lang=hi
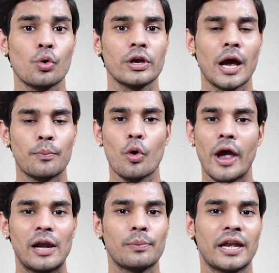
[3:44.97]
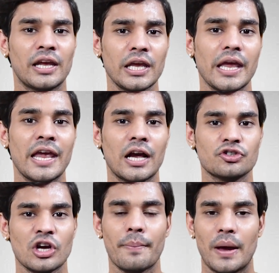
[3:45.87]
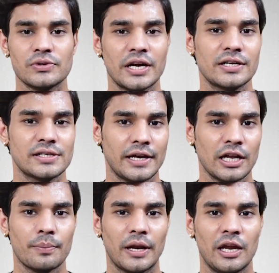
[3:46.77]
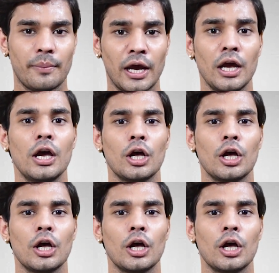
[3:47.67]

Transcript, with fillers: जो कि आपको हेल्प करेंगी एक अच्छा वेबसाइट डिज़ाइनर बनने में